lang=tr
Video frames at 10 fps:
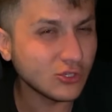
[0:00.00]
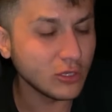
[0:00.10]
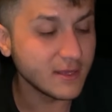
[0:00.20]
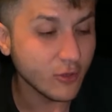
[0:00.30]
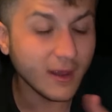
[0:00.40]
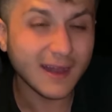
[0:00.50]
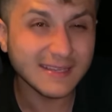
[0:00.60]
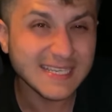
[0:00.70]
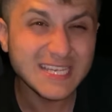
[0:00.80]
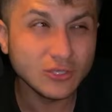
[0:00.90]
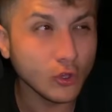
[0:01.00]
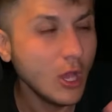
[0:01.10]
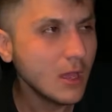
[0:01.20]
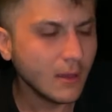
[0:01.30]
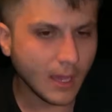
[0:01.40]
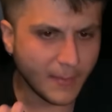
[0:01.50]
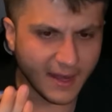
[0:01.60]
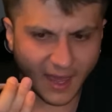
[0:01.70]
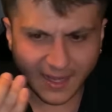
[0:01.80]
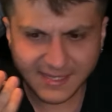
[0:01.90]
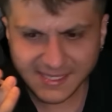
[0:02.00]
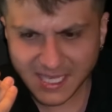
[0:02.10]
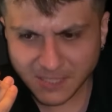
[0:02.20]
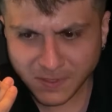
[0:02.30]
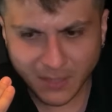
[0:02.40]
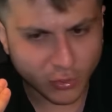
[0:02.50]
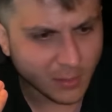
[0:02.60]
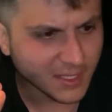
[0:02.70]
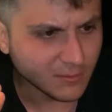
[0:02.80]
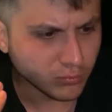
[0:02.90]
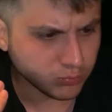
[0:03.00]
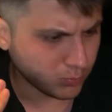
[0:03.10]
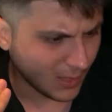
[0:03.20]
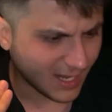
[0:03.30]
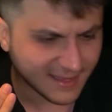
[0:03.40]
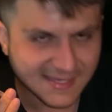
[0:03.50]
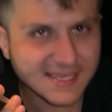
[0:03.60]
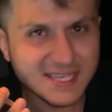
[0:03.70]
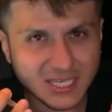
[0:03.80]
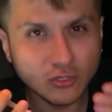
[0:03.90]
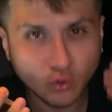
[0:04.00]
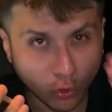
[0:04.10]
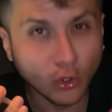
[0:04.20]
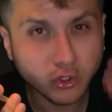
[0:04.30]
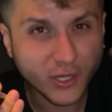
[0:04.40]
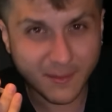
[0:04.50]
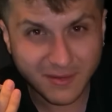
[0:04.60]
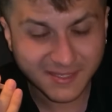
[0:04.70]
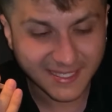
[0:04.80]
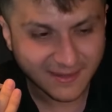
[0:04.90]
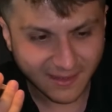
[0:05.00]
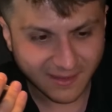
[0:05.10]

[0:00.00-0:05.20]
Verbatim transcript: söylediğine göre hard diskin içi dolu. E ben hard diskte hiçbir şey bulamadım. Hard diskin içinin dolu olduğunu emin misin?